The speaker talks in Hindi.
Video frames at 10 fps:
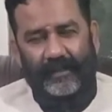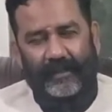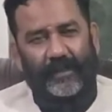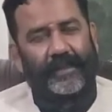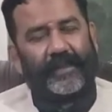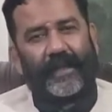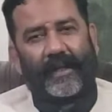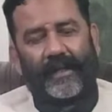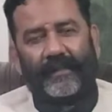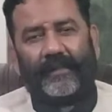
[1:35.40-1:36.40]

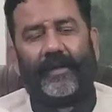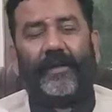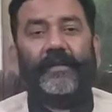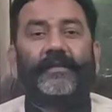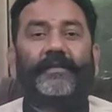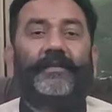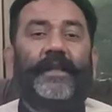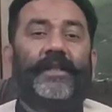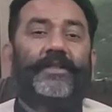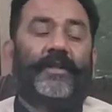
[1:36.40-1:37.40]
अहदेदारान और
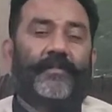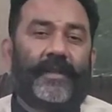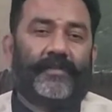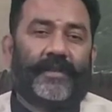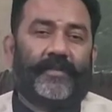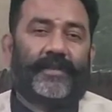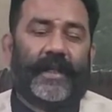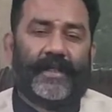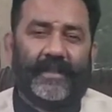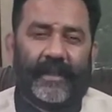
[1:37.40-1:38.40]
ज़िली चेयरमैन से
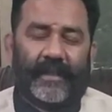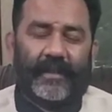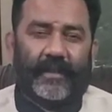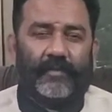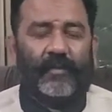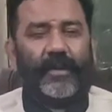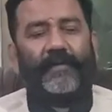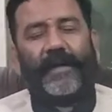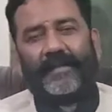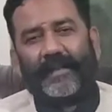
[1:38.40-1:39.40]
गुजारिश है पूरे
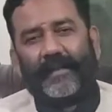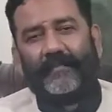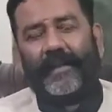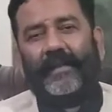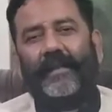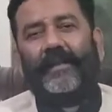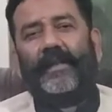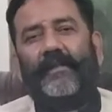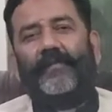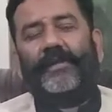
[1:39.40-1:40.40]
पाकिस्तान में
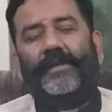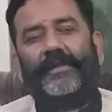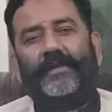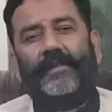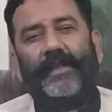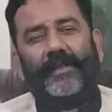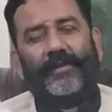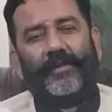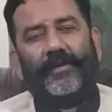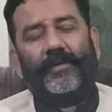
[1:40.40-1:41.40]
कि वो इस दिन
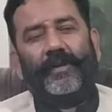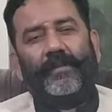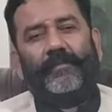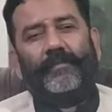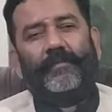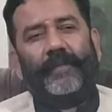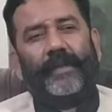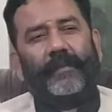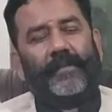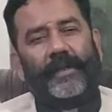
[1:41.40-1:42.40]
को
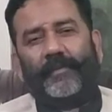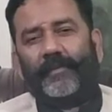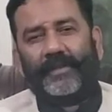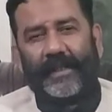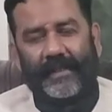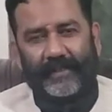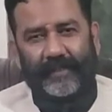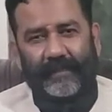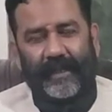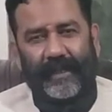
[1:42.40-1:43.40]
भरपूर तरीके से
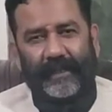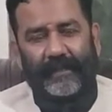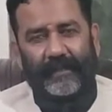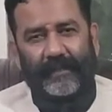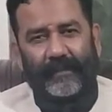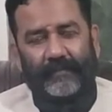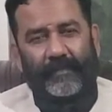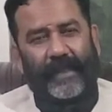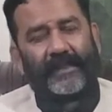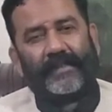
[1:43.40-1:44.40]
मनाएं
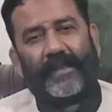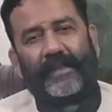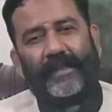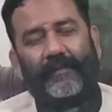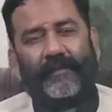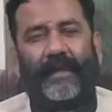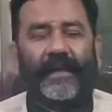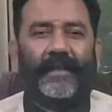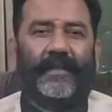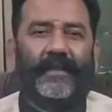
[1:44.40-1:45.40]
पाकिस्तान के वफा
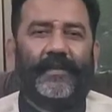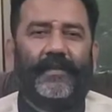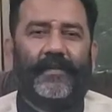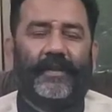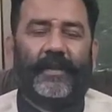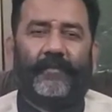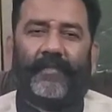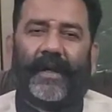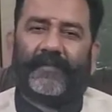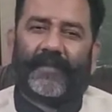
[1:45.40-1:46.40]
के दिन को
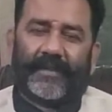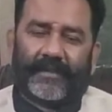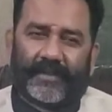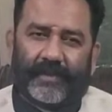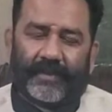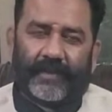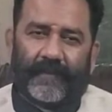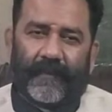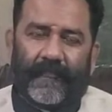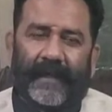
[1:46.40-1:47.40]
पाक फौज को
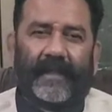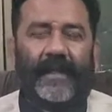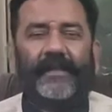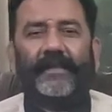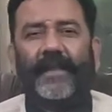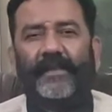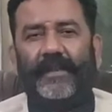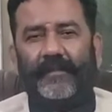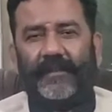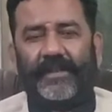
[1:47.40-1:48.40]
खराज
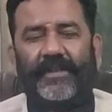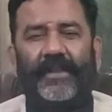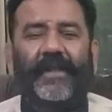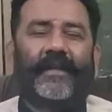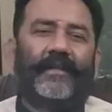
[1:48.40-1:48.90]
तहसीन पेश करें